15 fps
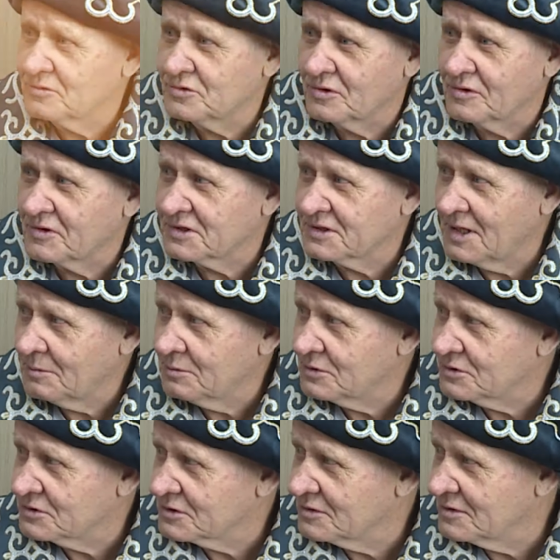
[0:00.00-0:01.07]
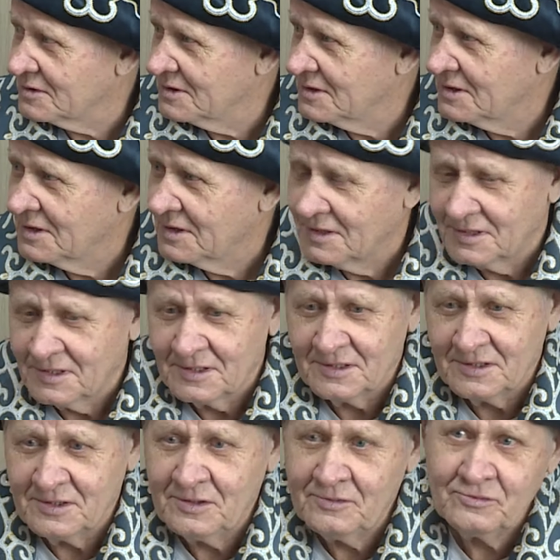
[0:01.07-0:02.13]
говорю, что, жена будет, что ли?
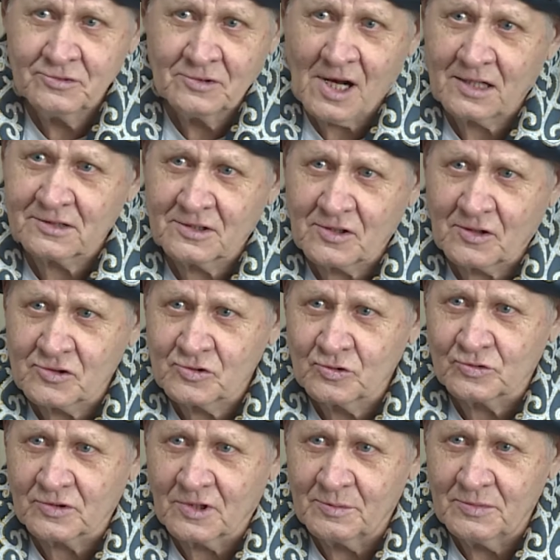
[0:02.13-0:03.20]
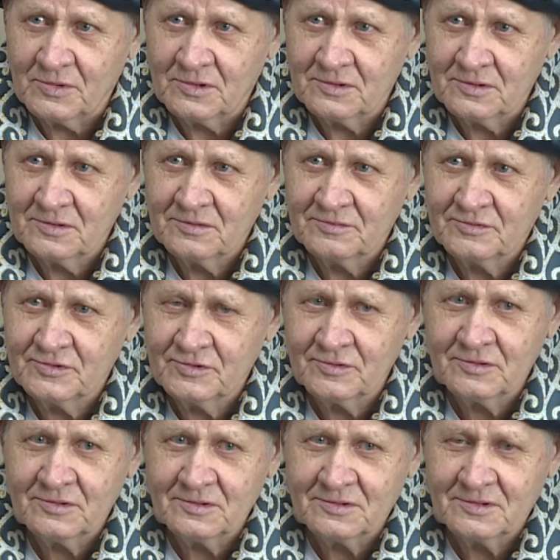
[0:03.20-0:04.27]
Ну все как-то шутками.
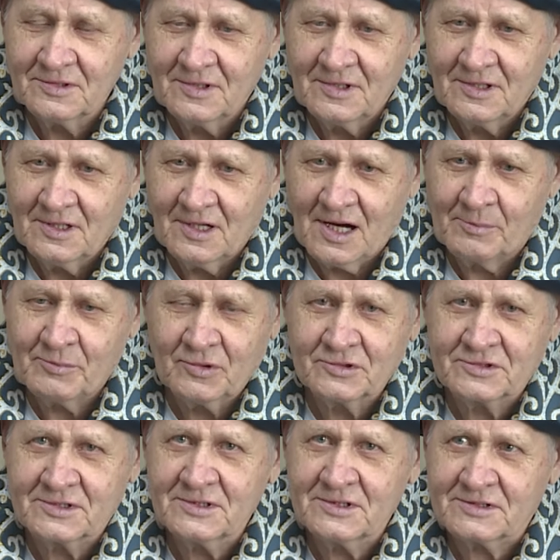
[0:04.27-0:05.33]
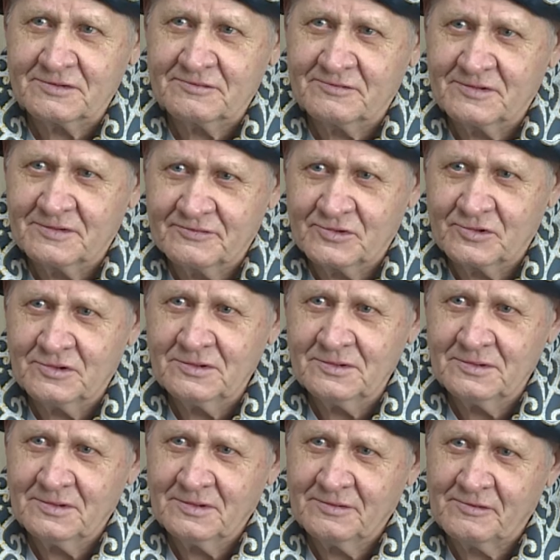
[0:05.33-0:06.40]
А получилось все
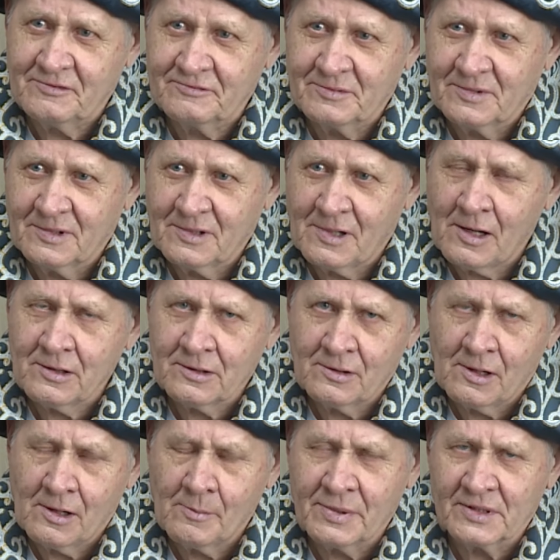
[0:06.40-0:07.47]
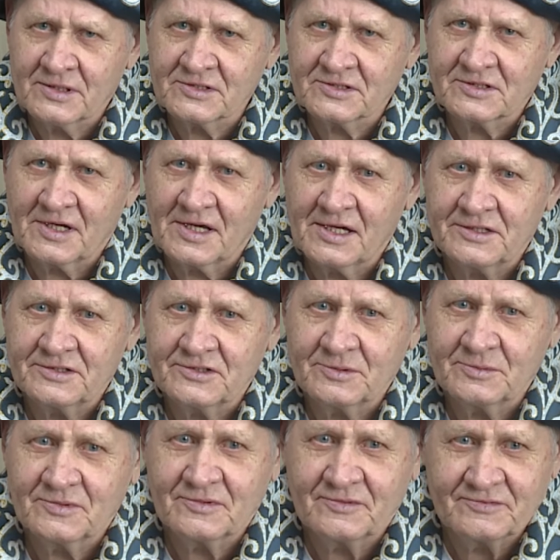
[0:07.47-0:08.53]
Серьезно?
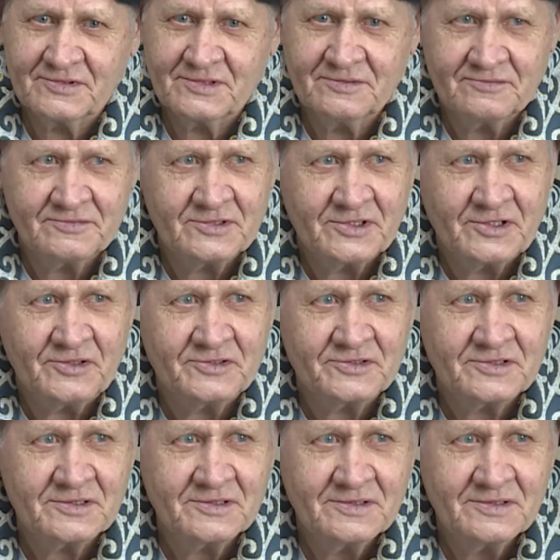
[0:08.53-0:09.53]
по-настоящему. серьезно.